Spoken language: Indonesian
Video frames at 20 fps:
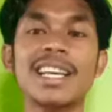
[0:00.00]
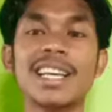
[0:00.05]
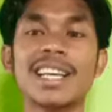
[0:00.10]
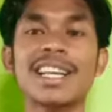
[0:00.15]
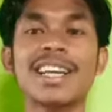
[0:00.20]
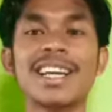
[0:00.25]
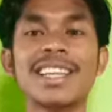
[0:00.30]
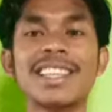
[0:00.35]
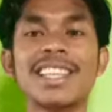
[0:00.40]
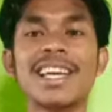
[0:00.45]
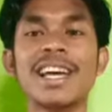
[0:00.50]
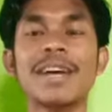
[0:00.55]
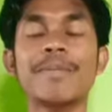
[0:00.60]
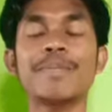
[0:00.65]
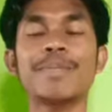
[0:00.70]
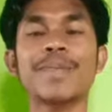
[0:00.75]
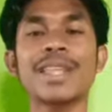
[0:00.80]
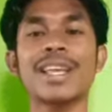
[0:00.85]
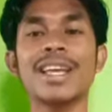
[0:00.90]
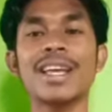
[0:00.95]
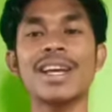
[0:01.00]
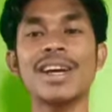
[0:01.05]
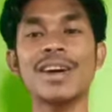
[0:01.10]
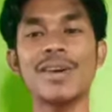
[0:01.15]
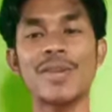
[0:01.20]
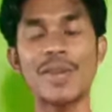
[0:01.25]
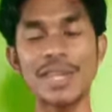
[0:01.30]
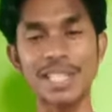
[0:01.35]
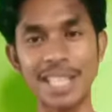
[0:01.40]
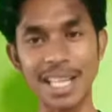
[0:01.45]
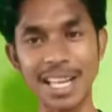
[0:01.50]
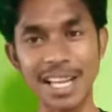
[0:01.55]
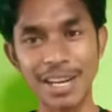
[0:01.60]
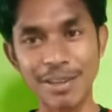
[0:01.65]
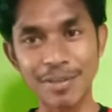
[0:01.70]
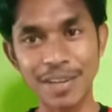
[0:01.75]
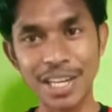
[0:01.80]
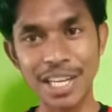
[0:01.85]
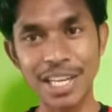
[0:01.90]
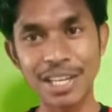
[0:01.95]
Akhir kata,
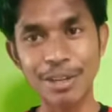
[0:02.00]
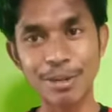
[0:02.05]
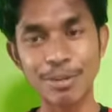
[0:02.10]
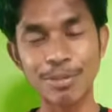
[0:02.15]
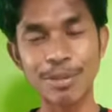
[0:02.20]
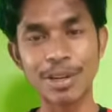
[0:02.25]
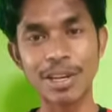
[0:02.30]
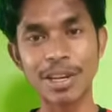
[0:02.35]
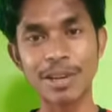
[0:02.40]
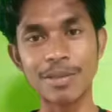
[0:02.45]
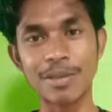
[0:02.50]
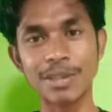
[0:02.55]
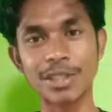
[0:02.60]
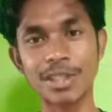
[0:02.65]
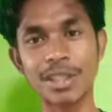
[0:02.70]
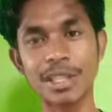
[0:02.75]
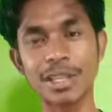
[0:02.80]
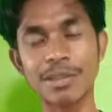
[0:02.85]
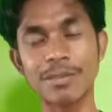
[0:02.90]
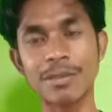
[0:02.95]
wassalamualaikum warahmatullahi